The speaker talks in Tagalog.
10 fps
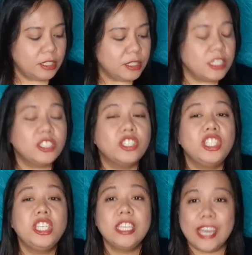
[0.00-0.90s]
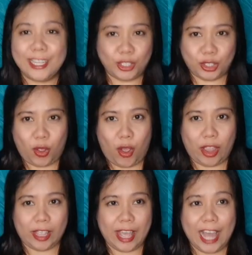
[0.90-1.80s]
sa Chicken
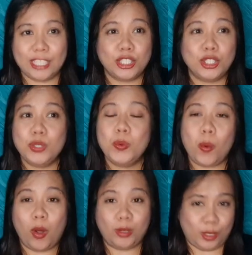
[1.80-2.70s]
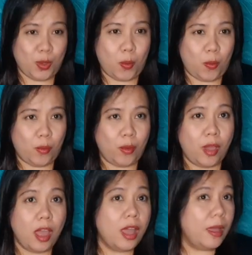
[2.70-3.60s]
Joy, as you all know,
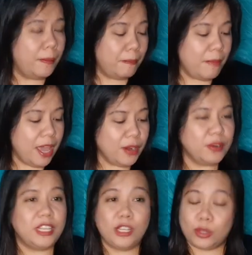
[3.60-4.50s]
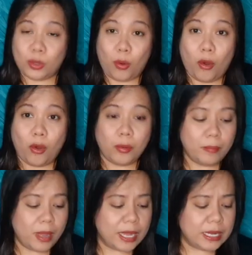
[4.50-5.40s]
meron itong
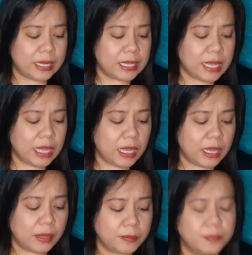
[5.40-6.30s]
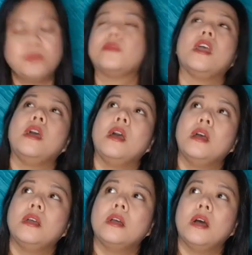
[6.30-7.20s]
mga naging
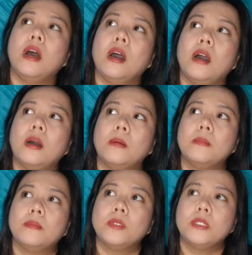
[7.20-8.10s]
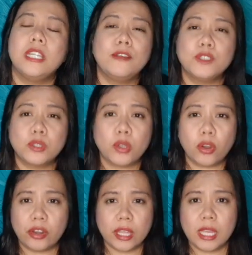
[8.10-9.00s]
um, love
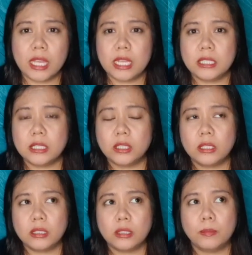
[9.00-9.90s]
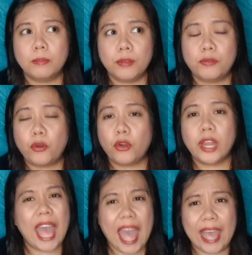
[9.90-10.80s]
stories before
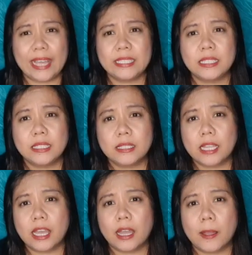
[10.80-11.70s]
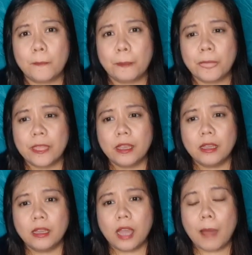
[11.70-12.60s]
ads na
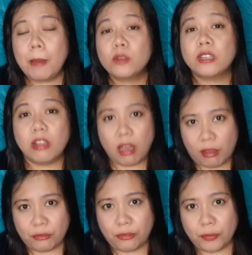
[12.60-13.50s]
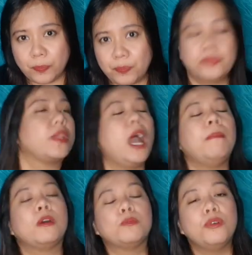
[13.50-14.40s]
about love,
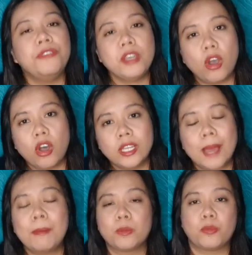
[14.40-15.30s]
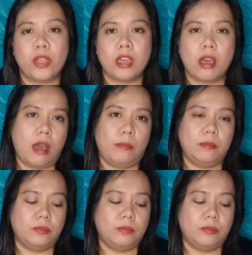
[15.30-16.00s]
about moving on, about breakup.